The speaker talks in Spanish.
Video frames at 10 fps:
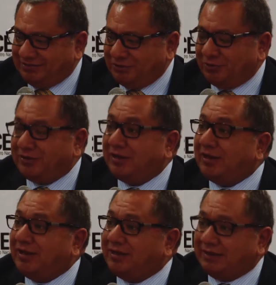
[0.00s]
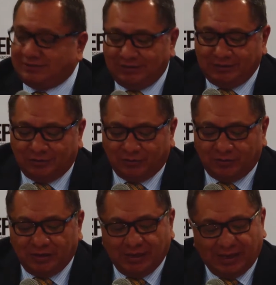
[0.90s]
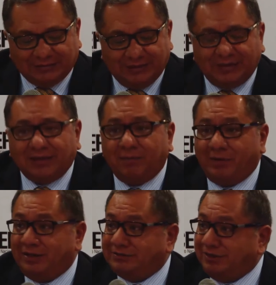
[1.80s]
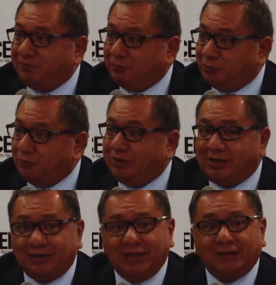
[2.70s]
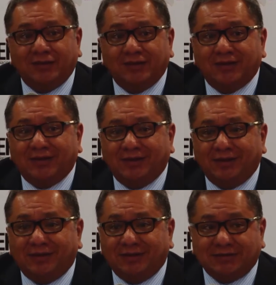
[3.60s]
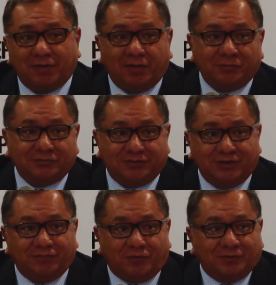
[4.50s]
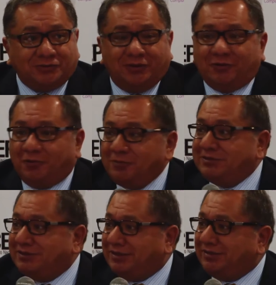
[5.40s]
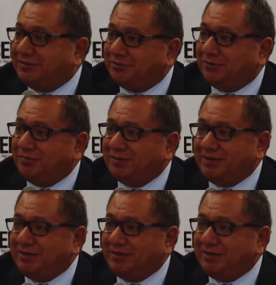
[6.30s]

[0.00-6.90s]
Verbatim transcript: señor Castillo acerca de predecir el futuro. En realidad, eh, quienes habla pues tiene formación de economista, ¿no?